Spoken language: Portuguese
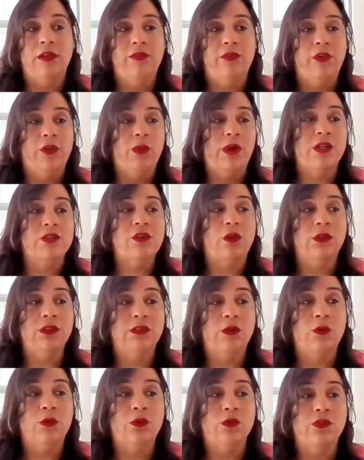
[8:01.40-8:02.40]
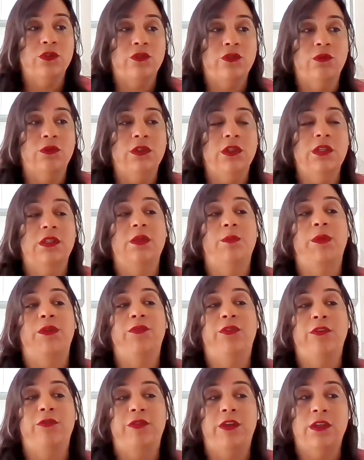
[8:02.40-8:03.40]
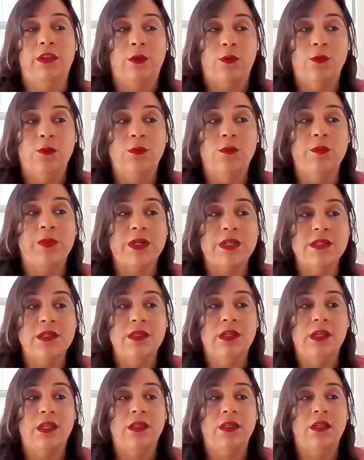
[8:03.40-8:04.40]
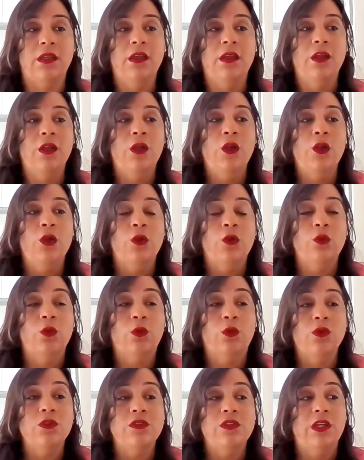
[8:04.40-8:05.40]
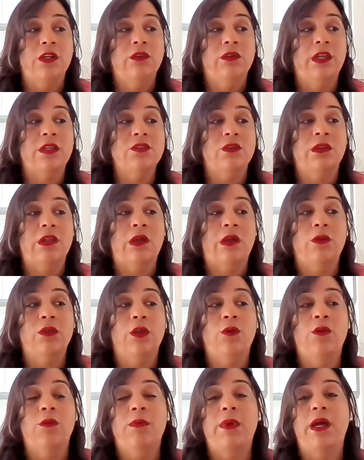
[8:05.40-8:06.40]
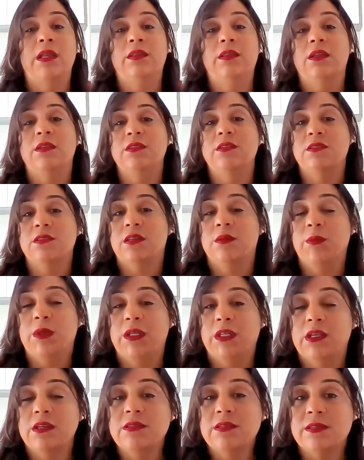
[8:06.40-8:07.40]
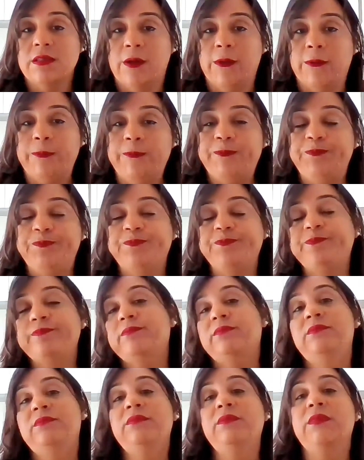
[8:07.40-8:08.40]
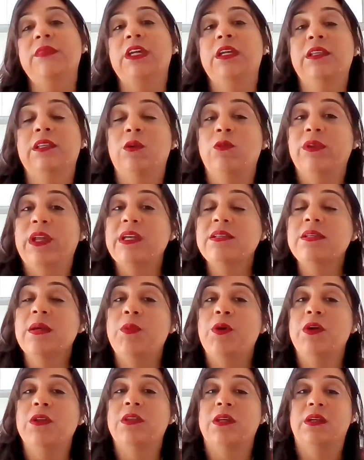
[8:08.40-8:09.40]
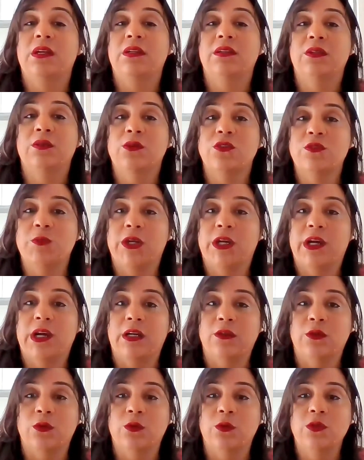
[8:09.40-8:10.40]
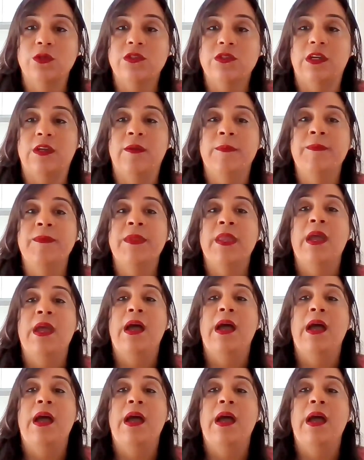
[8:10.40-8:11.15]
Ela foi uma resolução conjunta que também foi feita com o presidente do Conselho Nacional de Combate à Discriminação. Então, nessa portaria de 2014,